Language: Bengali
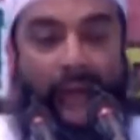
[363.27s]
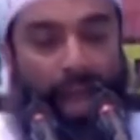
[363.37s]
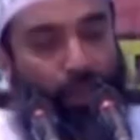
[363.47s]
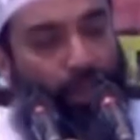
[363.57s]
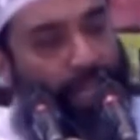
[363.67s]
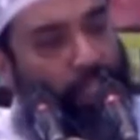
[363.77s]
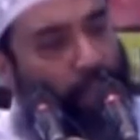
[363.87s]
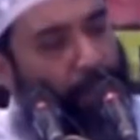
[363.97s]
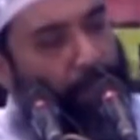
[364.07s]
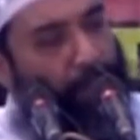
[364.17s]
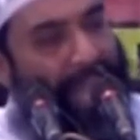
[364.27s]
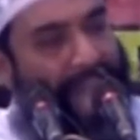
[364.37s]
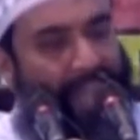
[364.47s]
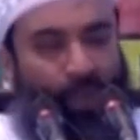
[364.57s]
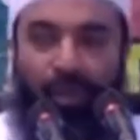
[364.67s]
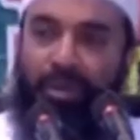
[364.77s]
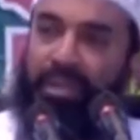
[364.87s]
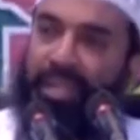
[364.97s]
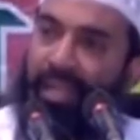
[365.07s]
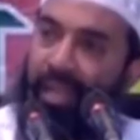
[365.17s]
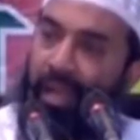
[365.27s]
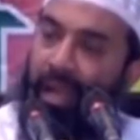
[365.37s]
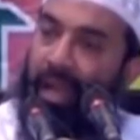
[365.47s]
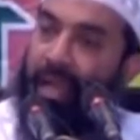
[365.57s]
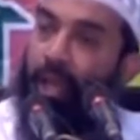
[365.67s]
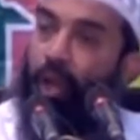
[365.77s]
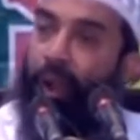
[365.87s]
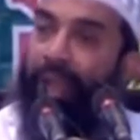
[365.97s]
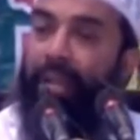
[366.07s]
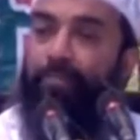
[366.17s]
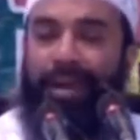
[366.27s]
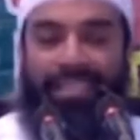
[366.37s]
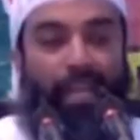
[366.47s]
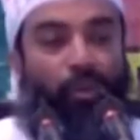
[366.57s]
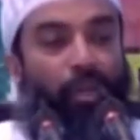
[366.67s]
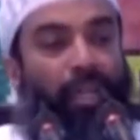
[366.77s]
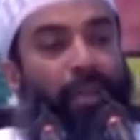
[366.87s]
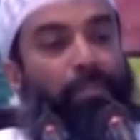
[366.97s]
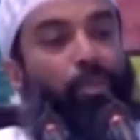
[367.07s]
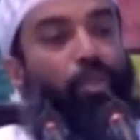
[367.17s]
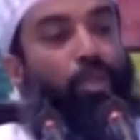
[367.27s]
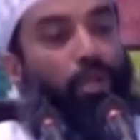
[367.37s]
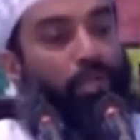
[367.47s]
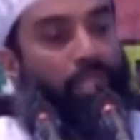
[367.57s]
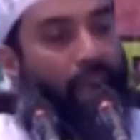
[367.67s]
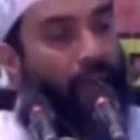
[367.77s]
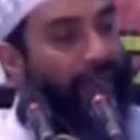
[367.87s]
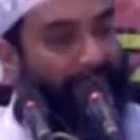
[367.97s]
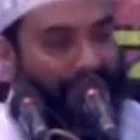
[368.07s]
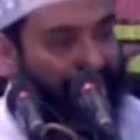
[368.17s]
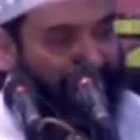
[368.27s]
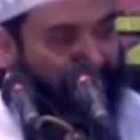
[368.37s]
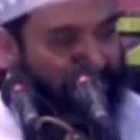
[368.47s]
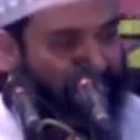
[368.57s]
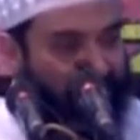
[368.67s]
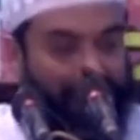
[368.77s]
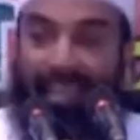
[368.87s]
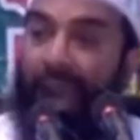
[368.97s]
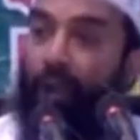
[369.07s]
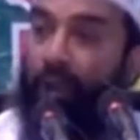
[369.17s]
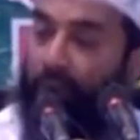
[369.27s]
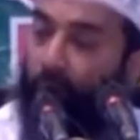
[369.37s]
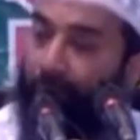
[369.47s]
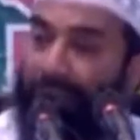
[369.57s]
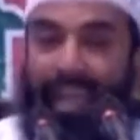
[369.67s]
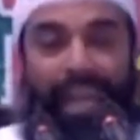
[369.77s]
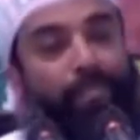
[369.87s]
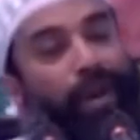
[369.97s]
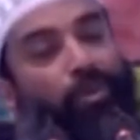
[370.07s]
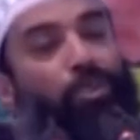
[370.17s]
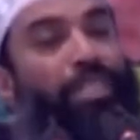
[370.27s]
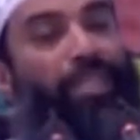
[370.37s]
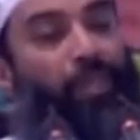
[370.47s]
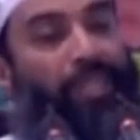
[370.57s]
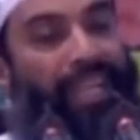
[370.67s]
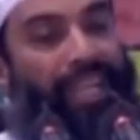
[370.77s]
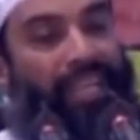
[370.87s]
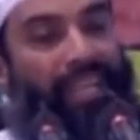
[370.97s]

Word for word: আধুনিক সভ্যতায়ও হিরোইন পাচার করলে মৃত্যুদণ্ড দেওয়া হয় জানেন না কারণ হিরোইন খেলে মানুষ শেষ হয়ে যায়